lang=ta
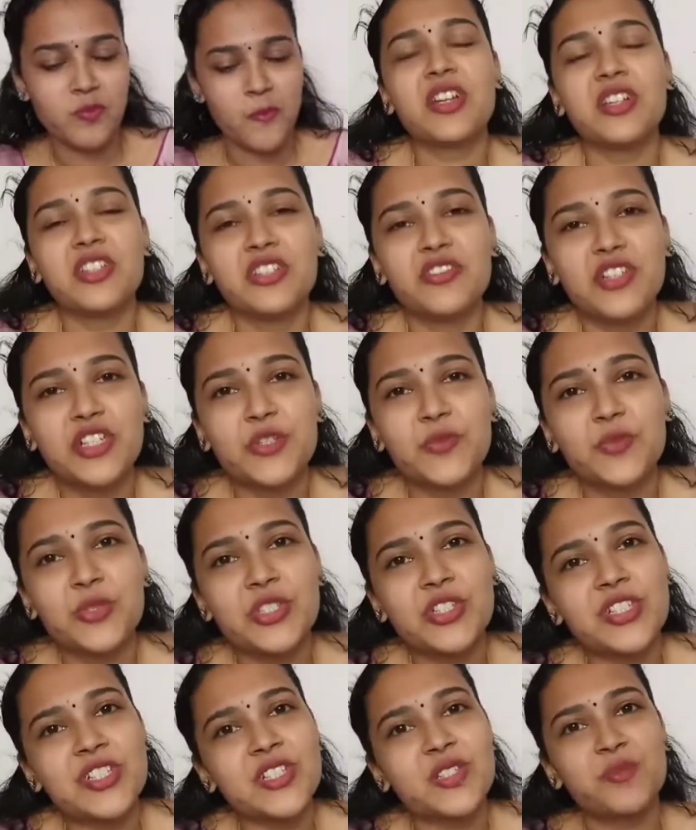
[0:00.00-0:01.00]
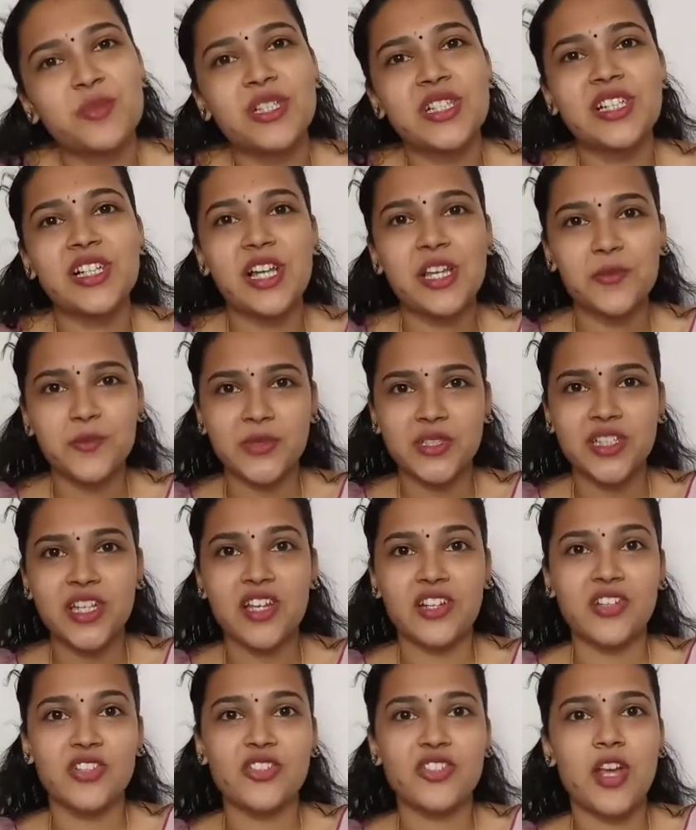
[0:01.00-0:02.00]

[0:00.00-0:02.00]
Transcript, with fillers: இந்த வீடியோ பிடிச்சிருக்கு அப்படின்னா லைக் பண்ணுங்கள் யாருக்கா